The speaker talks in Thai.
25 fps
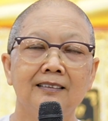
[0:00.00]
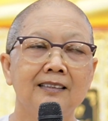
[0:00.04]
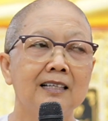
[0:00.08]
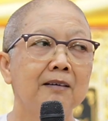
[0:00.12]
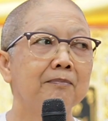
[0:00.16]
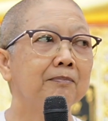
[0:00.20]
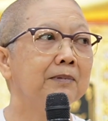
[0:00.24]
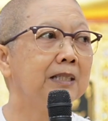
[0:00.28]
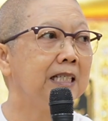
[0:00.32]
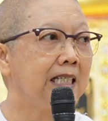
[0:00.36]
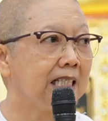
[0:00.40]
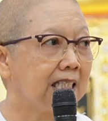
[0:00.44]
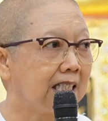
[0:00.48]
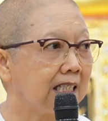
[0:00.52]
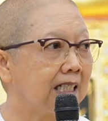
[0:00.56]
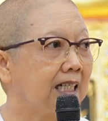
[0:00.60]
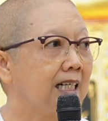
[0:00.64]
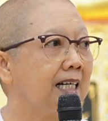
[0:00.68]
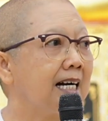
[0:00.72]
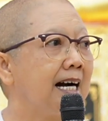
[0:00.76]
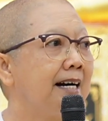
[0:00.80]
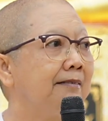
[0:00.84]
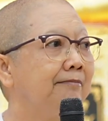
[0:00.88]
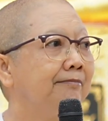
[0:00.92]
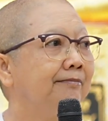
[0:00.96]
กับกิจ
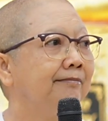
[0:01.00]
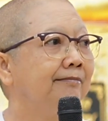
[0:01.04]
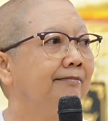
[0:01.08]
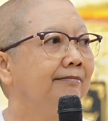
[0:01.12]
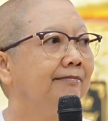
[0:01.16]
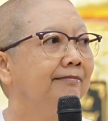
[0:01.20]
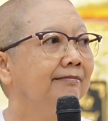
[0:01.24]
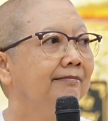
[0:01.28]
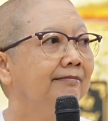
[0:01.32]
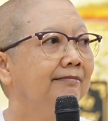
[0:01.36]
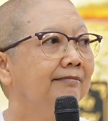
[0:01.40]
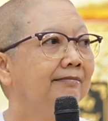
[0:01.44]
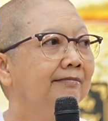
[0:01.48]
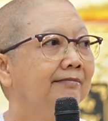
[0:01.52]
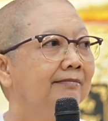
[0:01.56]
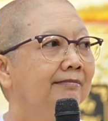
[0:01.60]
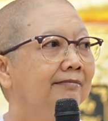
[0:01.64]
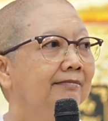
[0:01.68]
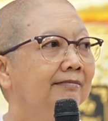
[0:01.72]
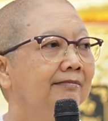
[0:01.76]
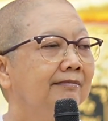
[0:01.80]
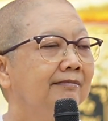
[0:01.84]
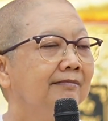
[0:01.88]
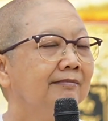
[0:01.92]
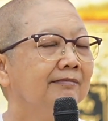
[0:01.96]
กรรม
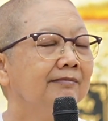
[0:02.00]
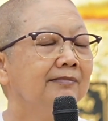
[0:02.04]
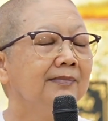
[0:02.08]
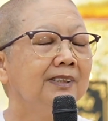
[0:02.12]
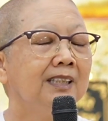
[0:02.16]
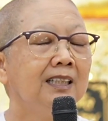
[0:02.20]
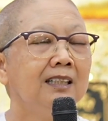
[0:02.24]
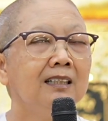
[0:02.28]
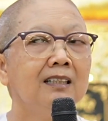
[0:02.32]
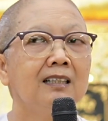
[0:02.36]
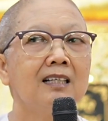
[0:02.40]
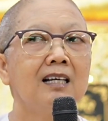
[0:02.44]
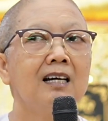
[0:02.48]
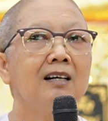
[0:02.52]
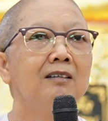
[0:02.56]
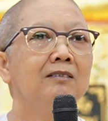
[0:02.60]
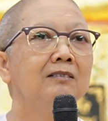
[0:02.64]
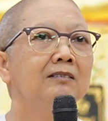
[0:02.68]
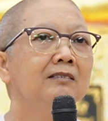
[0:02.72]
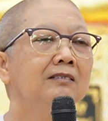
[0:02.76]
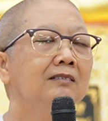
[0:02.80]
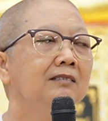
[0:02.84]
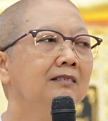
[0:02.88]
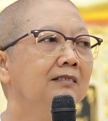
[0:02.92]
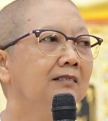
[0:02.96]
ที่เรา
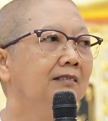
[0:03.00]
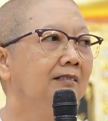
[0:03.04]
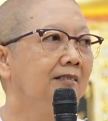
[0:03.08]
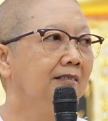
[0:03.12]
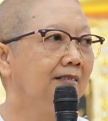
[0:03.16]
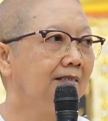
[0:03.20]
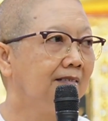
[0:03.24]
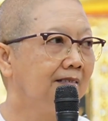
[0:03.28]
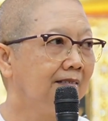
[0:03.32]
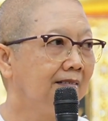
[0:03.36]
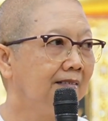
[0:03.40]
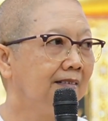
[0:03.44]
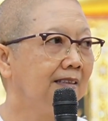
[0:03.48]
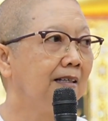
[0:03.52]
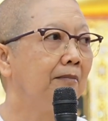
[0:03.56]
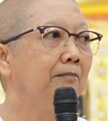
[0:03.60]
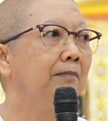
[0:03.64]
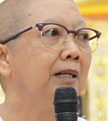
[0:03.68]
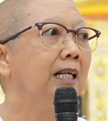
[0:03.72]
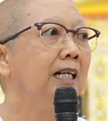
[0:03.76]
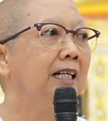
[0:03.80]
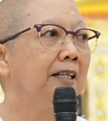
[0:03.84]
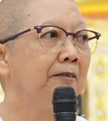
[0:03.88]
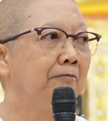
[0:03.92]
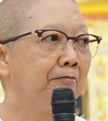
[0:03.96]

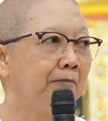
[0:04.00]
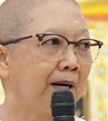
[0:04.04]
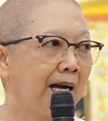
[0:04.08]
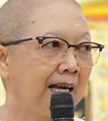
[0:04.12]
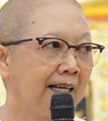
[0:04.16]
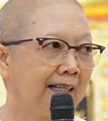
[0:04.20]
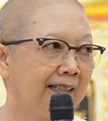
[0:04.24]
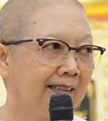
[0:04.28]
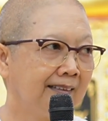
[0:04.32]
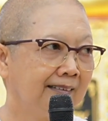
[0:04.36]
ดำเนินไป